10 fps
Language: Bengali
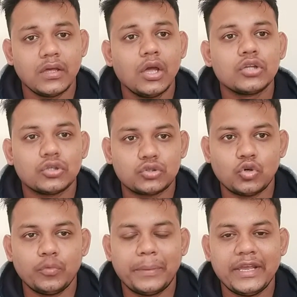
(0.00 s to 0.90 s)
তো
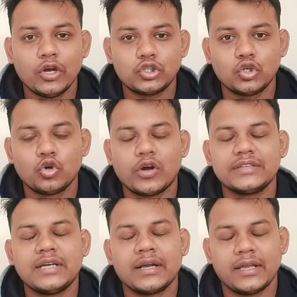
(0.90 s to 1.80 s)
চলুন ভিডিও শুরু করা
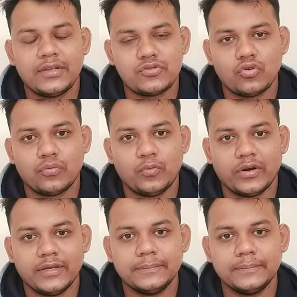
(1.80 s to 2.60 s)
যাক ইন্ট্রোর পরে